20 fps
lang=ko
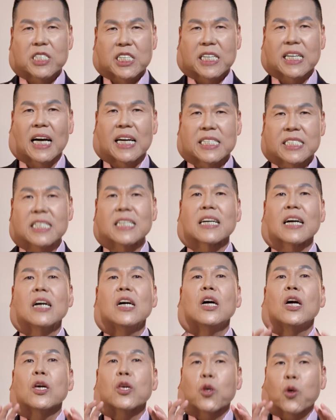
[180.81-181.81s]
시간, 즉
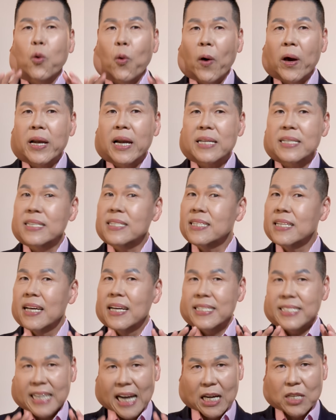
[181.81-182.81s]
교회라는
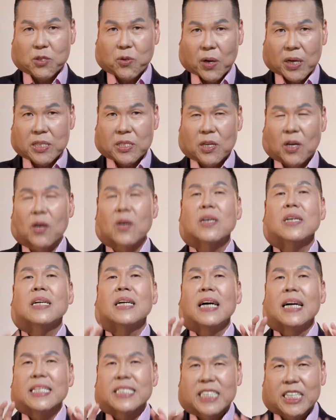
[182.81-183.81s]
장소에서
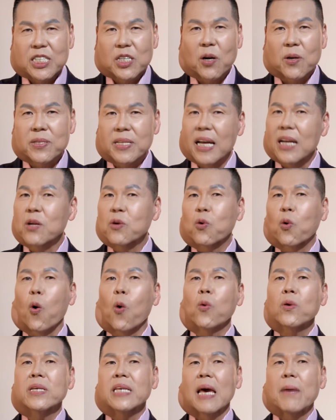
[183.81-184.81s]
지정된
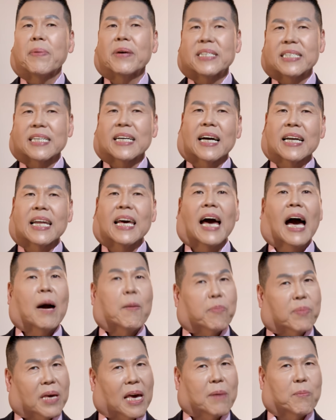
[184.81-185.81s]
공예배 시간에
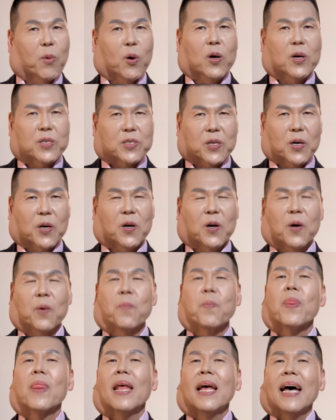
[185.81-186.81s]
함께 모여서
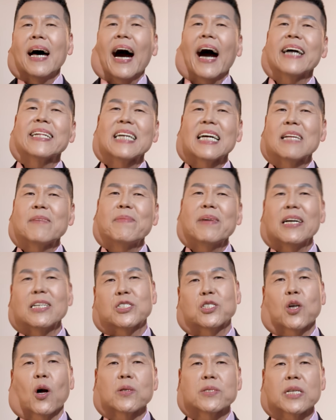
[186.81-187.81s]

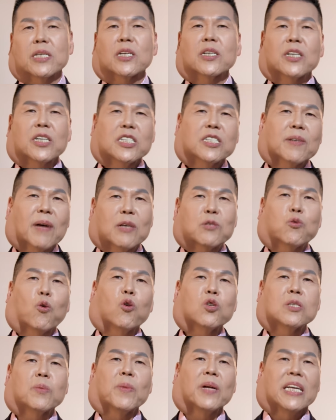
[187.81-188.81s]
하나님의 절대적 크신과
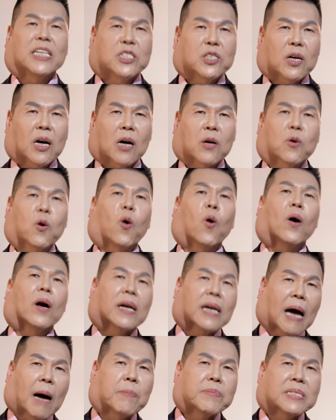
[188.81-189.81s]
좋으심을 인정하고
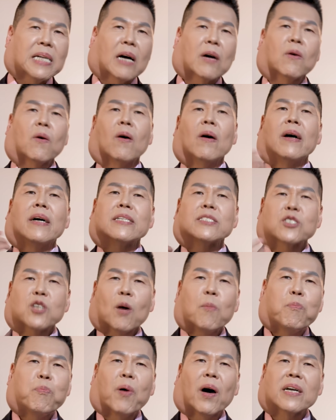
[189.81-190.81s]
감사하고
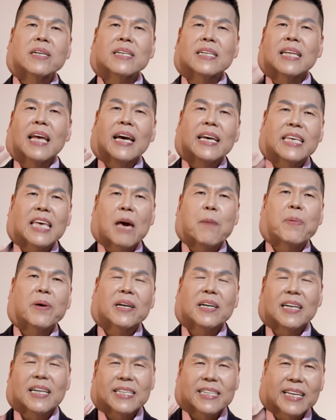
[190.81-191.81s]
선포하는
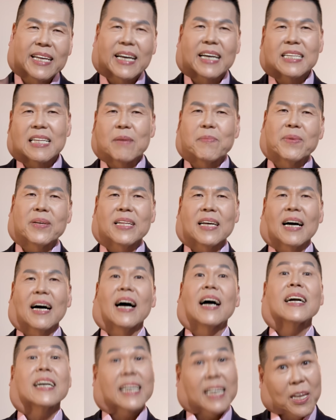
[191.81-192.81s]
예배를 드리게
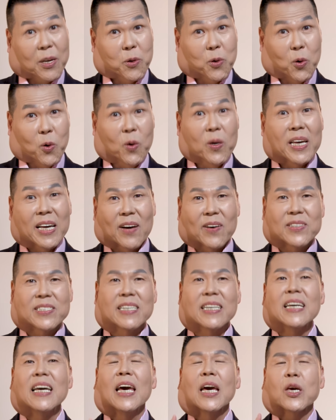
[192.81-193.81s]
됩니다. 그리고
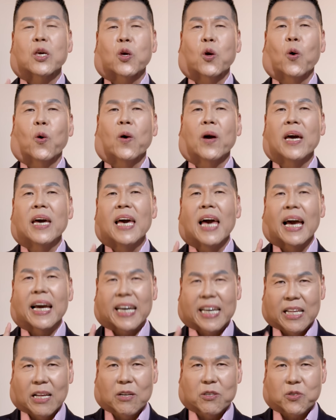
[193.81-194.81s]
이것이 교회
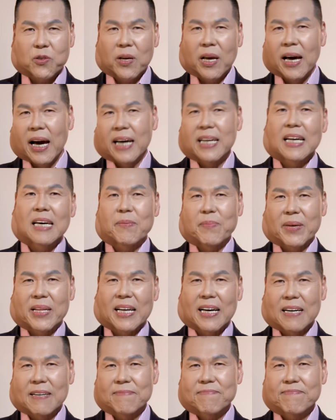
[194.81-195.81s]
기능 중의
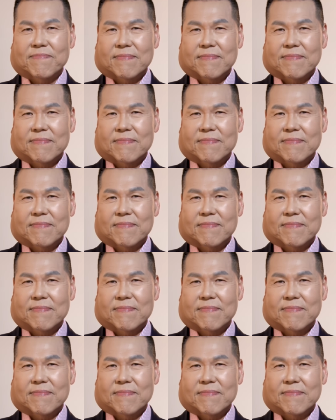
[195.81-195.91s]
하나입니다.